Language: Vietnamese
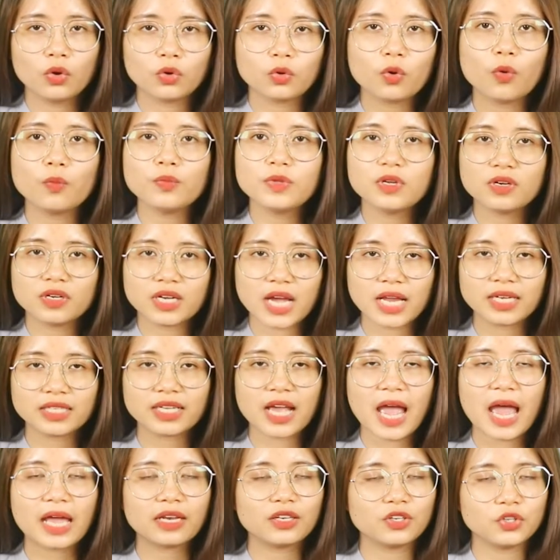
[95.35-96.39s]
cũng như ngăn
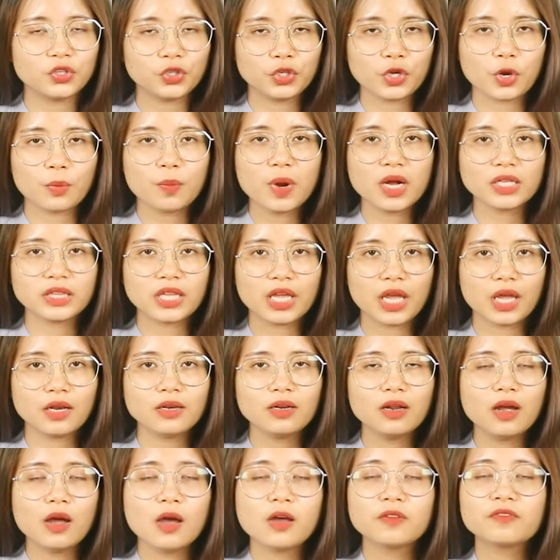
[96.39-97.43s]
cản nhiều bước
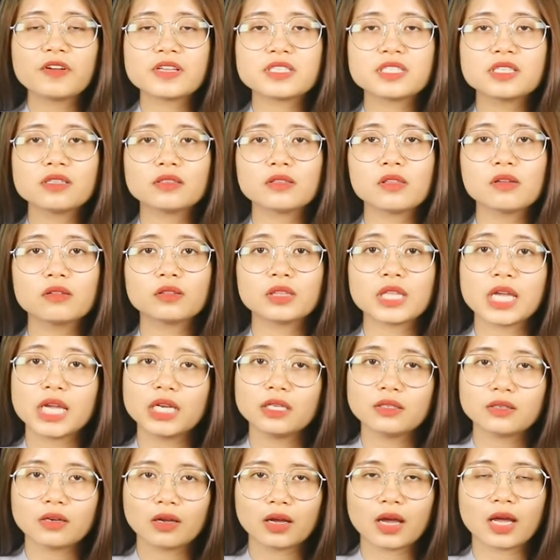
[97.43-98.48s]
tiến và sự tự
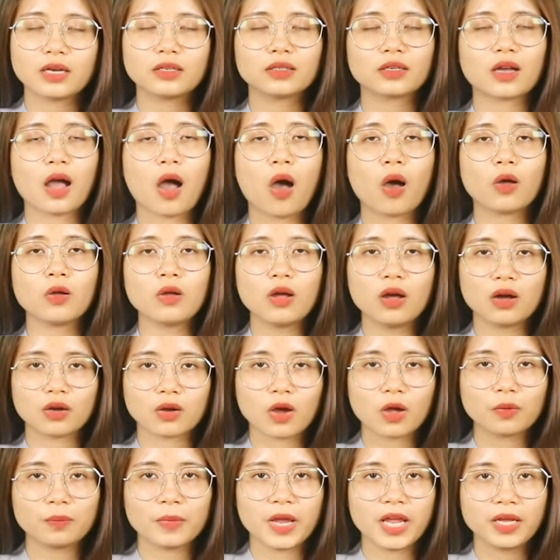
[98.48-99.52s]
tin cần có ở
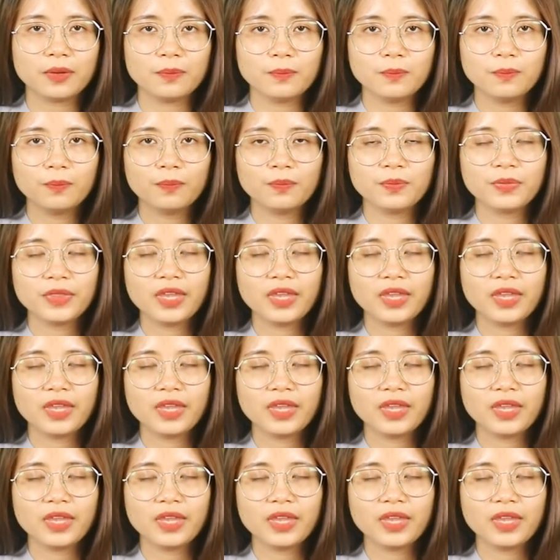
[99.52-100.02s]
con mình.